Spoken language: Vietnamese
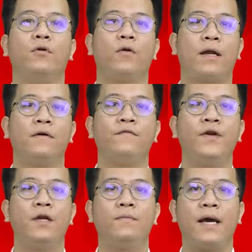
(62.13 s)
thì một loạt ứng
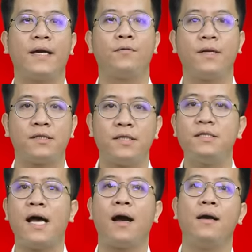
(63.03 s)
viên lúc này cũng đã sẵn
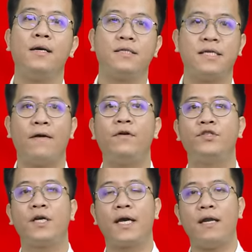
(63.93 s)
sàng chám vào
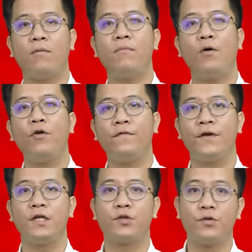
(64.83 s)
chiếc ghế nóng mà huấn luyện
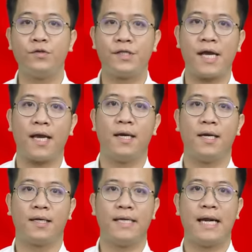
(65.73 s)
viên Troussier
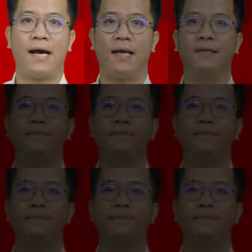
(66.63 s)
để lại.